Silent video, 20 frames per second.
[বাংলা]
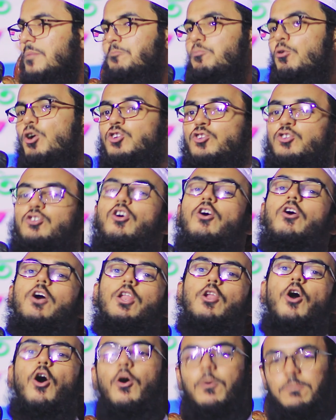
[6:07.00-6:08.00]
প্রশ্ন
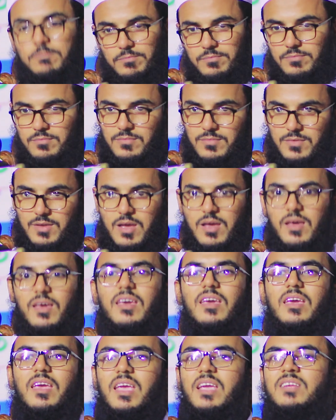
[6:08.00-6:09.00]
হইল
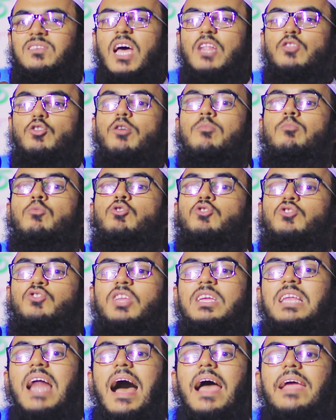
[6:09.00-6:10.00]
এটা তো
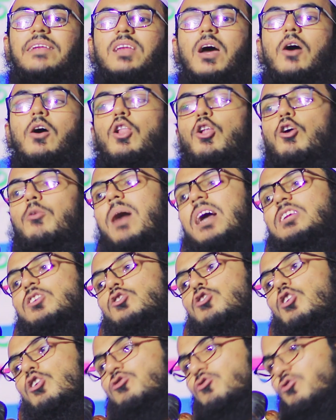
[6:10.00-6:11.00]
মূর্তি না এটা হইল
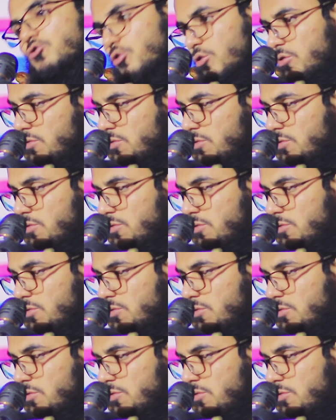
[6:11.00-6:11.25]
ভাস্কর্য